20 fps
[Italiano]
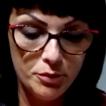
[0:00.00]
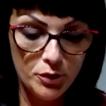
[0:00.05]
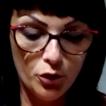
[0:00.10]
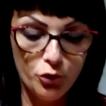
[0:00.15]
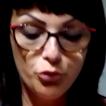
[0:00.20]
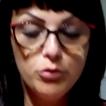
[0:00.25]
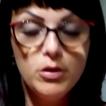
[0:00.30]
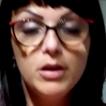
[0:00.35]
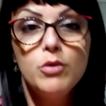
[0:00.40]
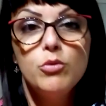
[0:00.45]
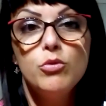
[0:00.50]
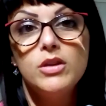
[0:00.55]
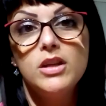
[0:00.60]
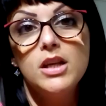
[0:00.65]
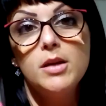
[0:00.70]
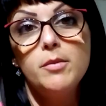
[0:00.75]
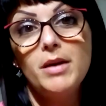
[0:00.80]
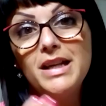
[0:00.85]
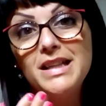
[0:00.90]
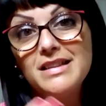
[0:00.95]
Però sulle
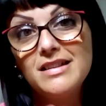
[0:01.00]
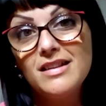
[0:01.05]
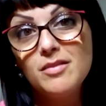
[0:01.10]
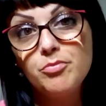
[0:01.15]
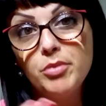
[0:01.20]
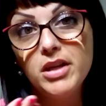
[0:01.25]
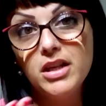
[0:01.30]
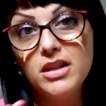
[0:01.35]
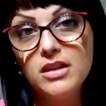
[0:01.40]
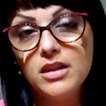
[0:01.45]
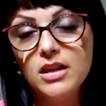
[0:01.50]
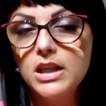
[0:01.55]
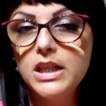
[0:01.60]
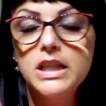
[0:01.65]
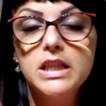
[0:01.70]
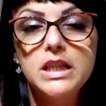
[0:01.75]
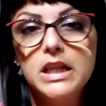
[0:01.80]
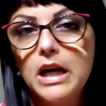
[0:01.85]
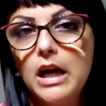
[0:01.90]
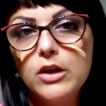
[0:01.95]
unghie rimane trasparente e
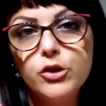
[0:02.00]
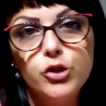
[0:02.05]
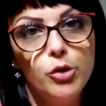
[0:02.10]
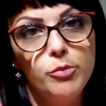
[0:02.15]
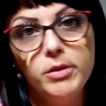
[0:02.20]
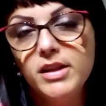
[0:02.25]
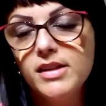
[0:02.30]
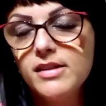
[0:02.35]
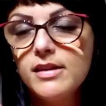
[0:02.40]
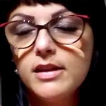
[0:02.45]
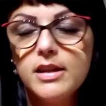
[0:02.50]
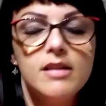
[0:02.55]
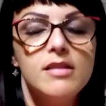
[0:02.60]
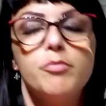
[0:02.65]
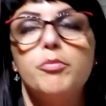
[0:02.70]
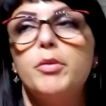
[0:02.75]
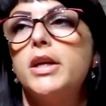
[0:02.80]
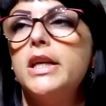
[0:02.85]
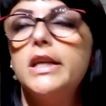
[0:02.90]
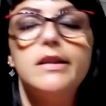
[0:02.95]
glitterato, a me
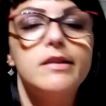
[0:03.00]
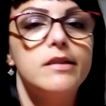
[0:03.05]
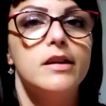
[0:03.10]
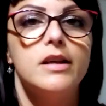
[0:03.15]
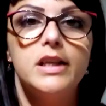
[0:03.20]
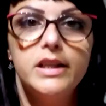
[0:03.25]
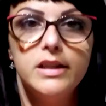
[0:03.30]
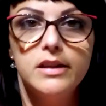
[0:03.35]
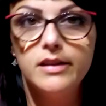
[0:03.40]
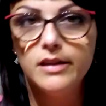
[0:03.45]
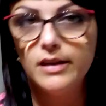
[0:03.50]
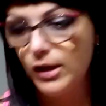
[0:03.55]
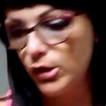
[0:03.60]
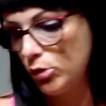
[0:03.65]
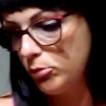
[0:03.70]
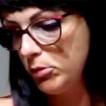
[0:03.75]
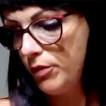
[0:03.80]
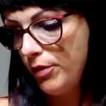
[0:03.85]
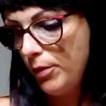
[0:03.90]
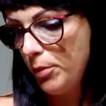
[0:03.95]
trasparente e
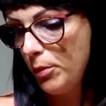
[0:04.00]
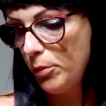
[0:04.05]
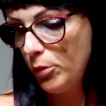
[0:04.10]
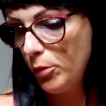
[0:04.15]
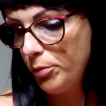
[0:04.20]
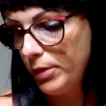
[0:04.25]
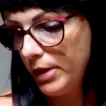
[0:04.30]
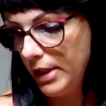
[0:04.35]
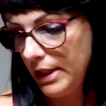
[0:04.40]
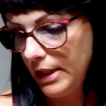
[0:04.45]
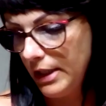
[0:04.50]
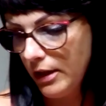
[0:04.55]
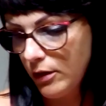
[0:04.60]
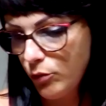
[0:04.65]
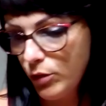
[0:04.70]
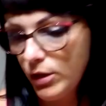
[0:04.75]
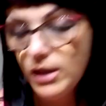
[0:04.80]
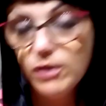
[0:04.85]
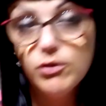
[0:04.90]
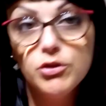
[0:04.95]
glitterato mi fa proprio pena,
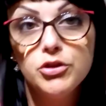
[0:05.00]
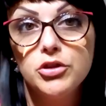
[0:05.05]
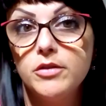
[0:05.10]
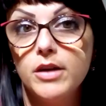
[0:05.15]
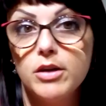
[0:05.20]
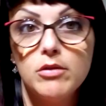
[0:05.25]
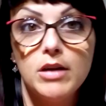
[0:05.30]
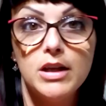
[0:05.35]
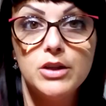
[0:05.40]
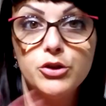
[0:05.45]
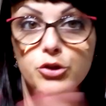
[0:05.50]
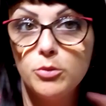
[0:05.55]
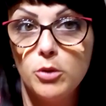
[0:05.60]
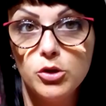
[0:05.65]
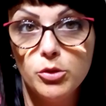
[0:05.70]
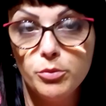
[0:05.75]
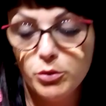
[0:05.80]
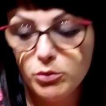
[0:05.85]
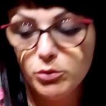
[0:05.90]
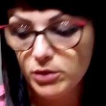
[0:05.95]
quindi devo trovare un altro
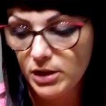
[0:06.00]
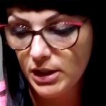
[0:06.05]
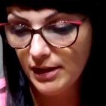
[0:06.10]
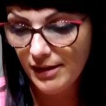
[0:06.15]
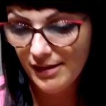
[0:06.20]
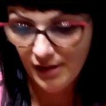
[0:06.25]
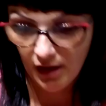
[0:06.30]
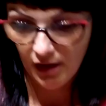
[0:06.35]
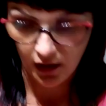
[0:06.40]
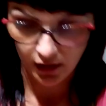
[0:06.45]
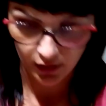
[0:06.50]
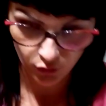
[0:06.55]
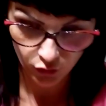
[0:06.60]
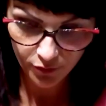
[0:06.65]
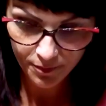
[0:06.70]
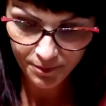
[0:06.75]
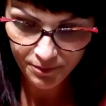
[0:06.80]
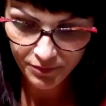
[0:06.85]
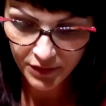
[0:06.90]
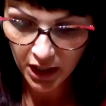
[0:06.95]
modo per
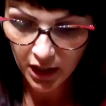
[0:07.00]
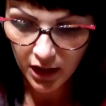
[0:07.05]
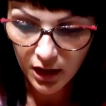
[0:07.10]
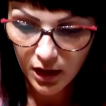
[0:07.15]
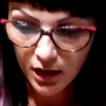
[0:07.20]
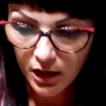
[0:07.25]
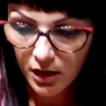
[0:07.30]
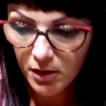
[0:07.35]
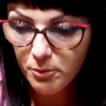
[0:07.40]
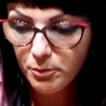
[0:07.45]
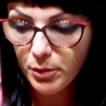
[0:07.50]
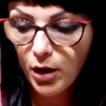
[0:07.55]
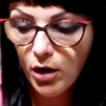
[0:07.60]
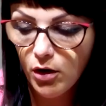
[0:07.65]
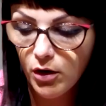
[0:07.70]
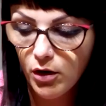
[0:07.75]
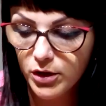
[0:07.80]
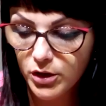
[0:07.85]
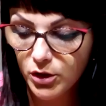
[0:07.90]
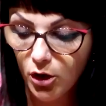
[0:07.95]
utilizzarlo.
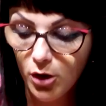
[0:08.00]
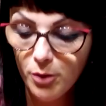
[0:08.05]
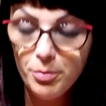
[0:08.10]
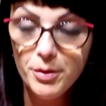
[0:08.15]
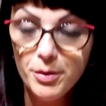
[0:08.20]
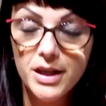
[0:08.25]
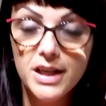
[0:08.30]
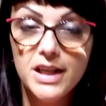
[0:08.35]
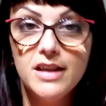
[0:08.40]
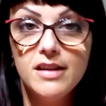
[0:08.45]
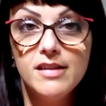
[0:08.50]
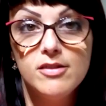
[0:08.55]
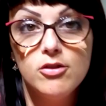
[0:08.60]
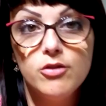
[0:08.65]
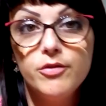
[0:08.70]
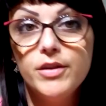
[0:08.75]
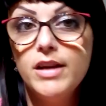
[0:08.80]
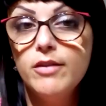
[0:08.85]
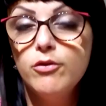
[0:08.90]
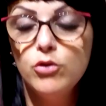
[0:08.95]
Poi ho
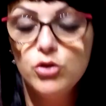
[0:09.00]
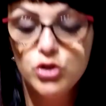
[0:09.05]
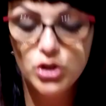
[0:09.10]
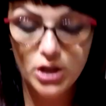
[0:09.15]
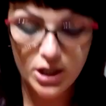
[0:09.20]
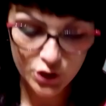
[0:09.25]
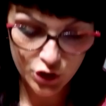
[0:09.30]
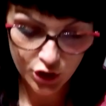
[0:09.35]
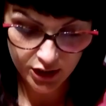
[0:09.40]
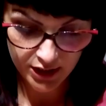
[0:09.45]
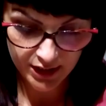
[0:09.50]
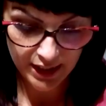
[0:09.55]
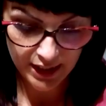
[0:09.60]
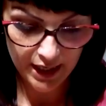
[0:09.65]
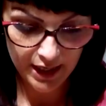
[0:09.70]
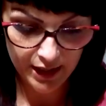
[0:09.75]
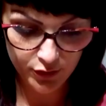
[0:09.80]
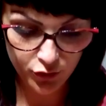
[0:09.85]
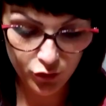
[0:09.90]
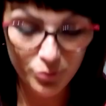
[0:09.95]
preso, ve l'avevo già
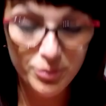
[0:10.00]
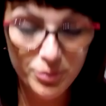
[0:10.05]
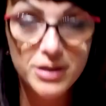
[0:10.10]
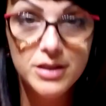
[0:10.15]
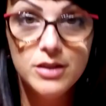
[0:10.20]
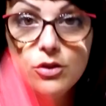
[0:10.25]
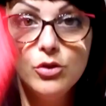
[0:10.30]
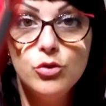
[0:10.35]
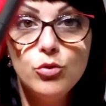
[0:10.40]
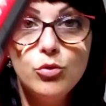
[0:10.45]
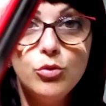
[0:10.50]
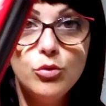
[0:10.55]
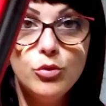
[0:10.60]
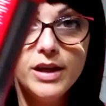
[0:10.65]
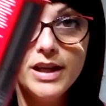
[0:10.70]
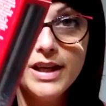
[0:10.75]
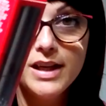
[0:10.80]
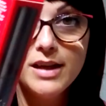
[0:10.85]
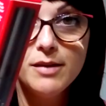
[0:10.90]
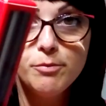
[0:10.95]
accennato, ben
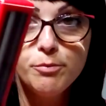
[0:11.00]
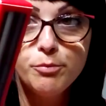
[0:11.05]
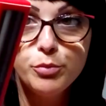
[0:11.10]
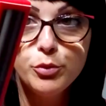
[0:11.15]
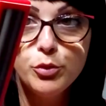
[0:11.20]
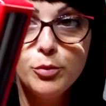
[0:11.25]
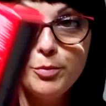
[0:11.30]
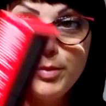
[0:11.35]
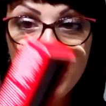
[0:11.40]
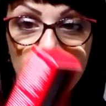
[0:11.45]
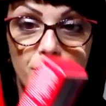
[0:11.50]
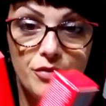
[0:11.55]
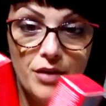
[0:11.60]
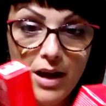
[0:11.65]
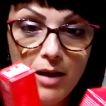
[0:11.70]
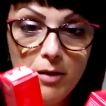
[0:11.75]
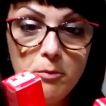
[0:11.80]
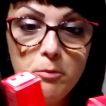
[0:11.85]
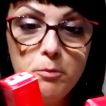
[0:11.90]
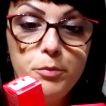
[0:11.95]
due Pupa
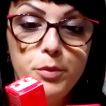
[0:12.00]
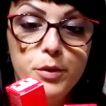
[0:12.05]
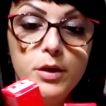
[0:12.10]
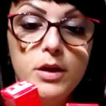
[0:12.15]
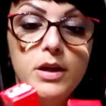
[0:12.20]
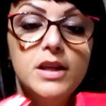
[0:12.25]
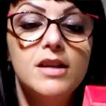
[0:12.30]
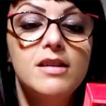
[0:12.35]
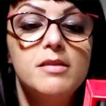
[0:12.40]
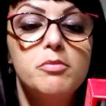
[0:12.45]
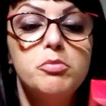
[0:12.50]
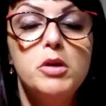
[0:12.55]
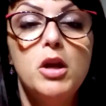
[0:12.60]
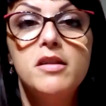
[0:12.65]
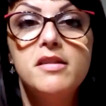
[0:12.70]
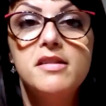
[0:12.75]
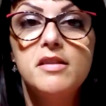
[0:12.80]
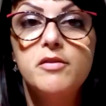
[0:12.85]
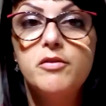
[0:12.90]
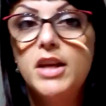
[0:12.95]
Vamp
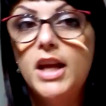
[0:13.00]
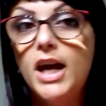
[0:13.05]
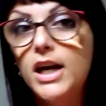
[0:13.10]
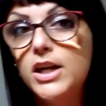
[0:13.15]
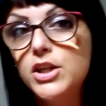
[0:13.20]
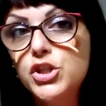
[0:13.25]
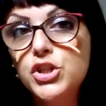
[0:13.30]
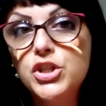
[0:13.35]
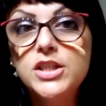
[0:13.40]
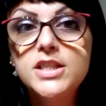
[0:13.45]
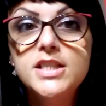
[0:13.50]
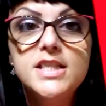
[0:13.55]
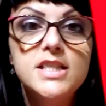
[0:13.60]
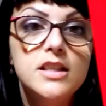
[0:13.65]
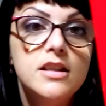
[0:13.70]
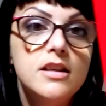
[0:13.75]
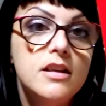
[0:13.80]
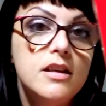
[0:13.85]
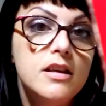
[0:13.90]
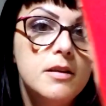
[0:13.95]
Explosive
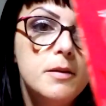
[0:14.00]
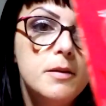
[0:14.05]
Lashes,